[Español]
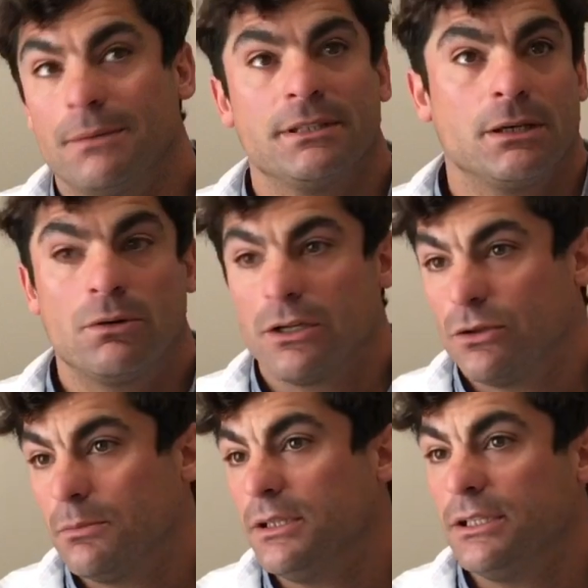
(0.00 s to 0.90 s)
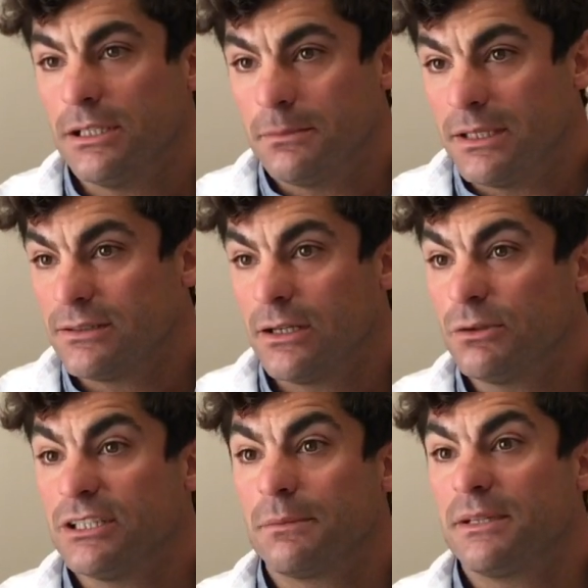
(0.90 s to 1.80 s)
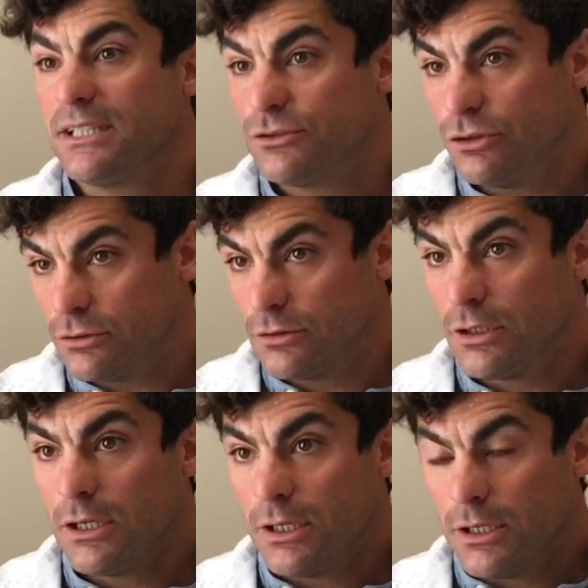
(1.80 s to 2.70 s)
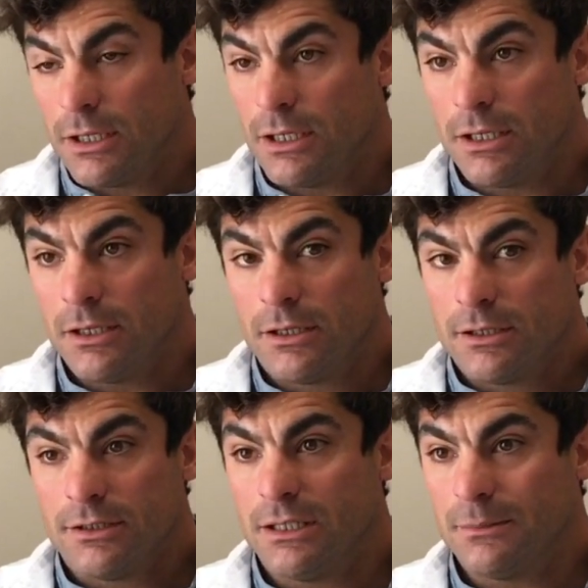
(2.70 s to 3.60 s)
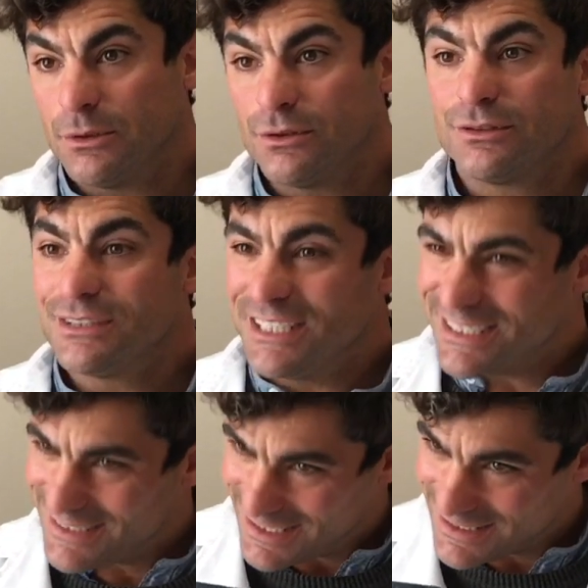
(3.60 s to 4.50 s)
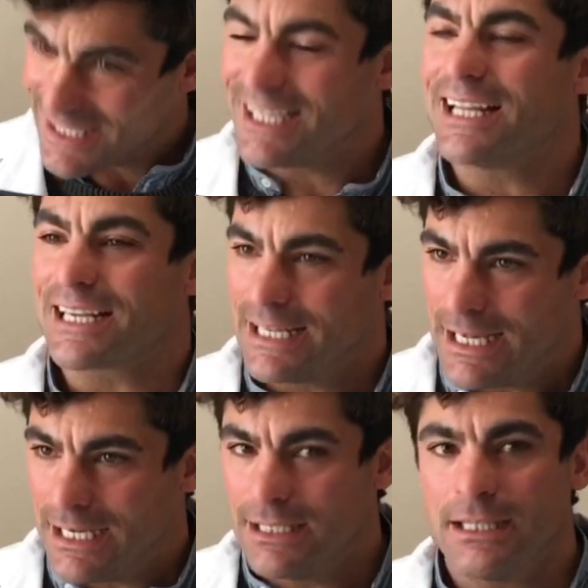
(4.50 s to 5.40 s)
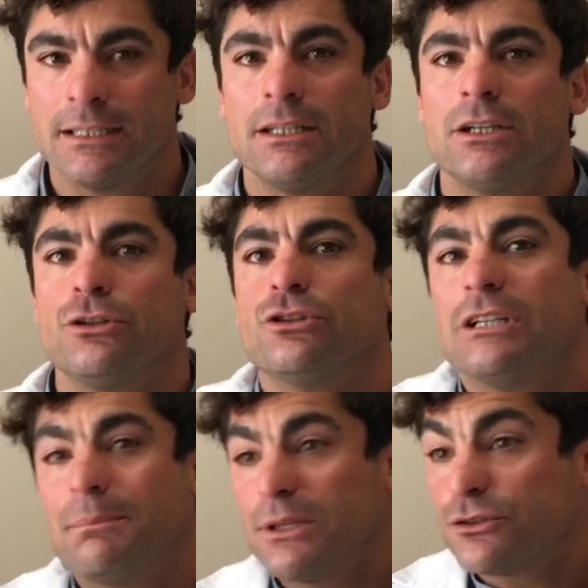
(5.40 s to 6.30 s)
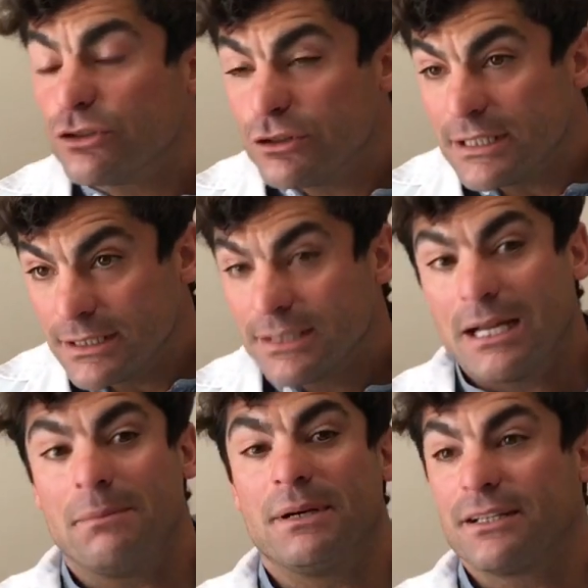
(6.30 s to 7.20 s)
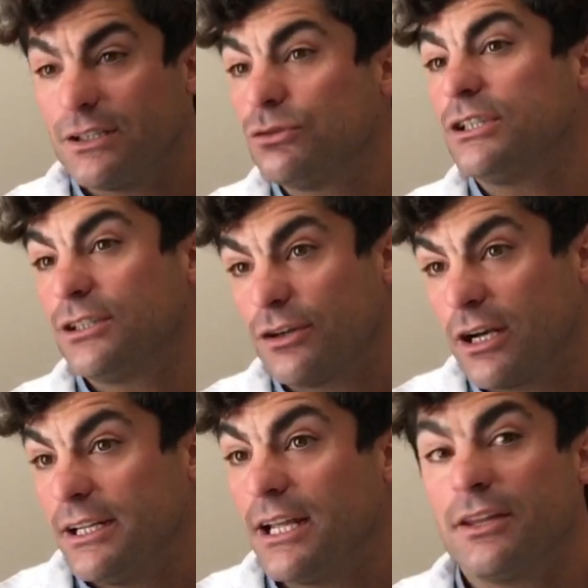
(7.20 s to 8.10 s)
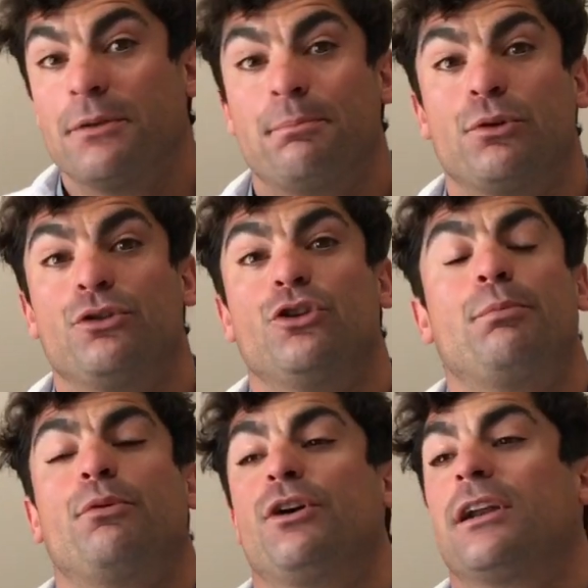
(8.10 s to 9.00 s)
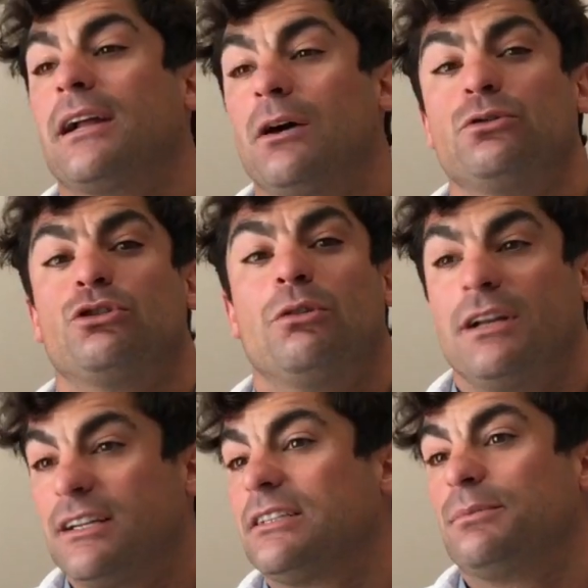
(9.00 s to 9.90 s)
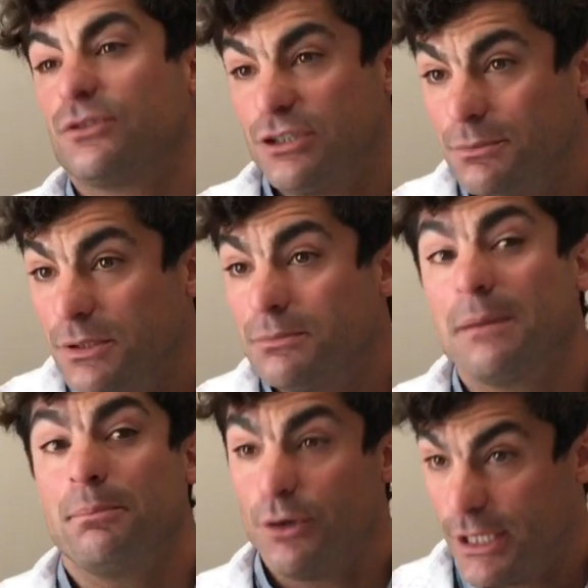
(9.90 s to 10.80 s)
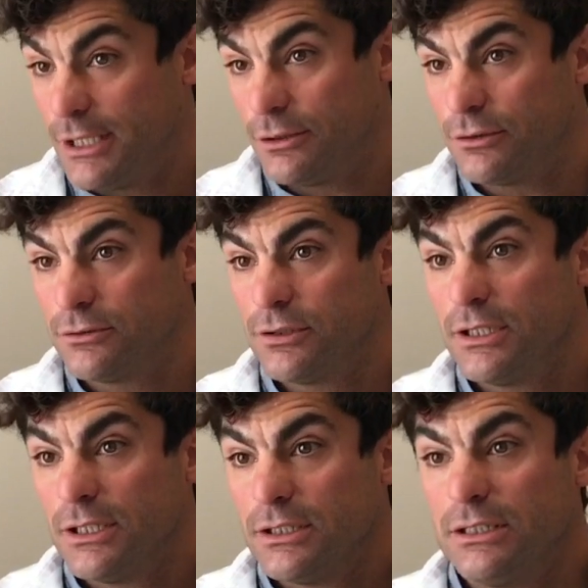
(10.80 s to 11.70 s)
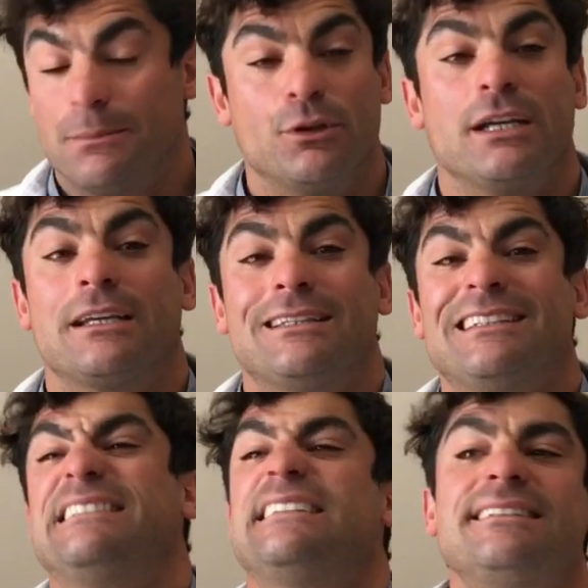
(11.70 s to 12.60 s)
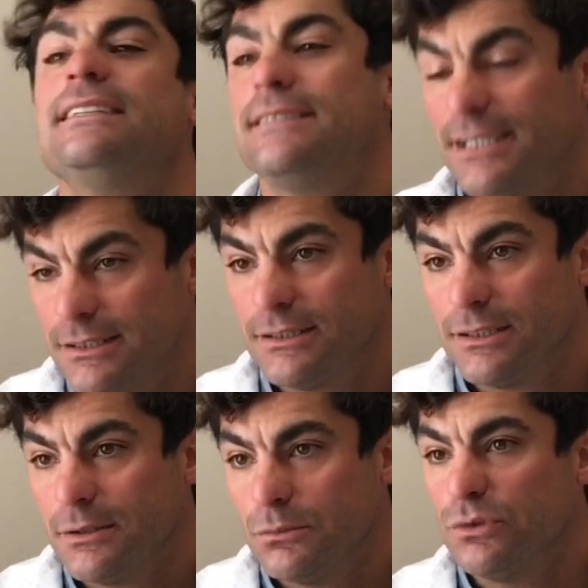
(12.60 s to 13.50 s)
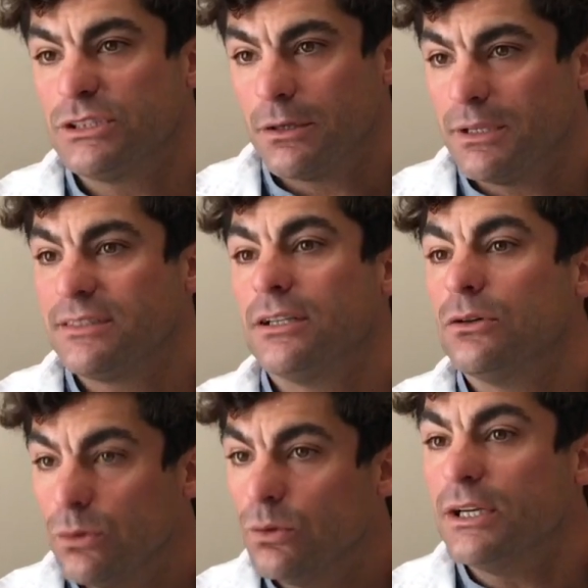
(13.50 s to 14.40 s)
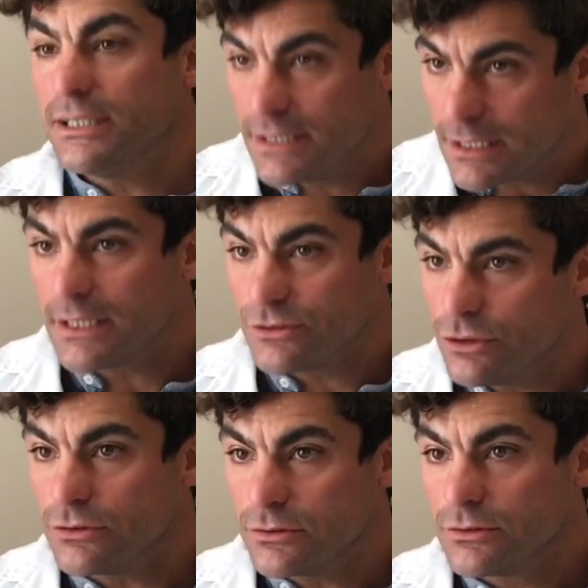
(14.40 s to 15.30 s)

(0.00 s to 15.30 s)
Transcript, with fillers: me está buscando a mí y demás. Alguna una interpretación, eh, mm, digamos, distinta a la real, ¿ah? donde la persona, al perder su criterio de realidad, de por no poder autovalerse por sí misma por esto, digamos, es que necesita muchas veces una internación,